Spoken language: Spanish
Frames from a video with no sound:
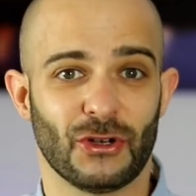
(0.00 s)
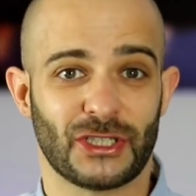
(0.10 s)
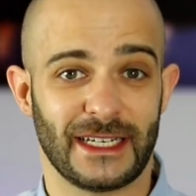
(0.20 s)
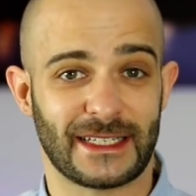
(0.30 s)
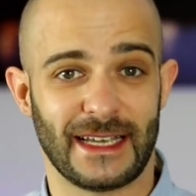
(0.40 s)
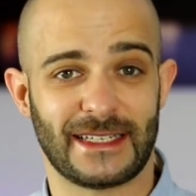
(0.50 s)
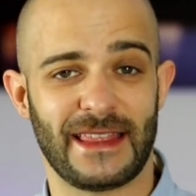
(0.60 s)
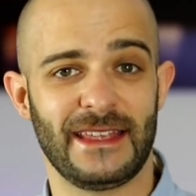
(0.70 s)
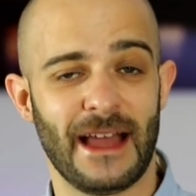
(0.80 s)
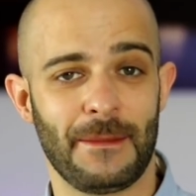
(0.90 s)
cosa es que esa
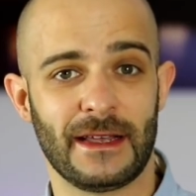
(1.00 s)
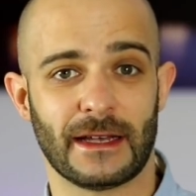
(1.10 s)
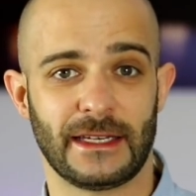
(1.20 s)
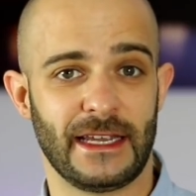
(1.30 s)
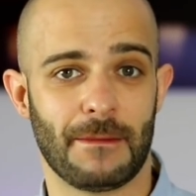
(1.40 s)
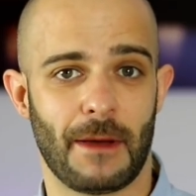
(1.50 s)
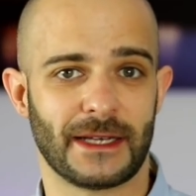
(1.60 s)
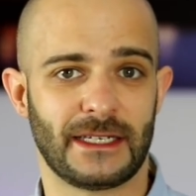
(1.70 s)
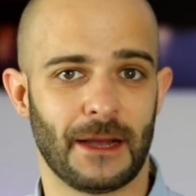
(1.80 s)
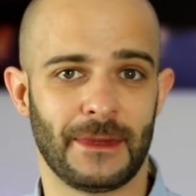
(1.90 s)
dinámica se llama
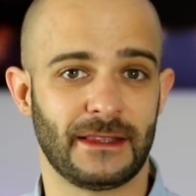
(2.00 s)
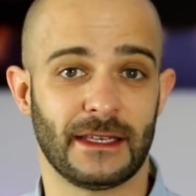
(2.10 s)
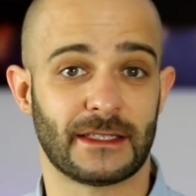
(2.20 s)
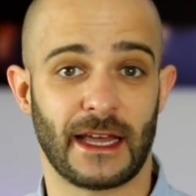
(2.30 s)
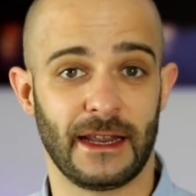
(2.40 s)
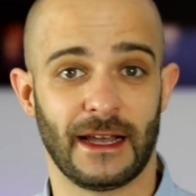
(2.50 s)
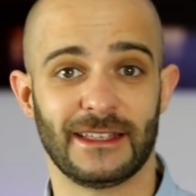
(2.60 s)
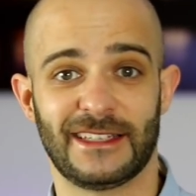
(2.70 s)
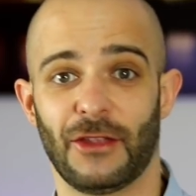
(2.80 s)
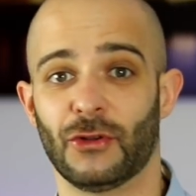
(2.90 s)
básicamente estar
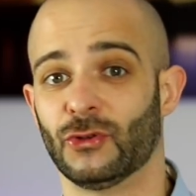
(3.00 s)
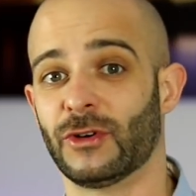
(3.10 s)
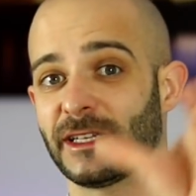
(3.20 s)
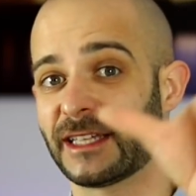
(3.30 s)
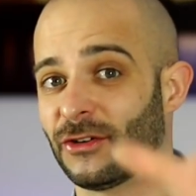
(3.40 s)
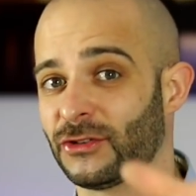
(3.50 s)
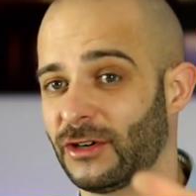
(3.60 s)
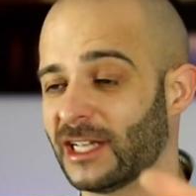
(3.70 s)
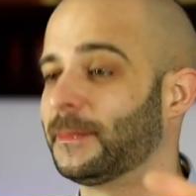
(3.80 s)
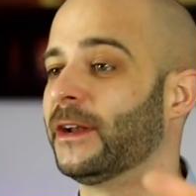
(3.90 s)
enganchado. Tú crees que
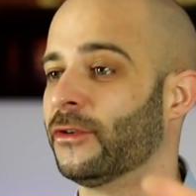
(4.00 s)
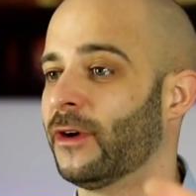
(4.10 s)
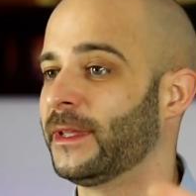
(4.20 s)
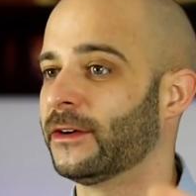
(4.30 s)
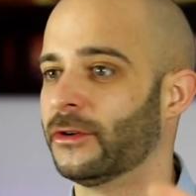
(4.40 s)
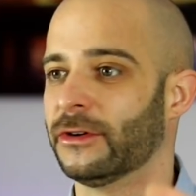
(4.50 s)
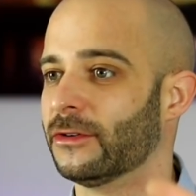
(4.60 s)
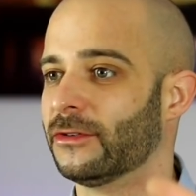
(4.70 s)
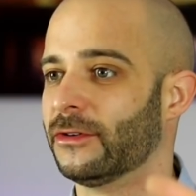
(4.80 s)
controlas, pero no, amigo, no.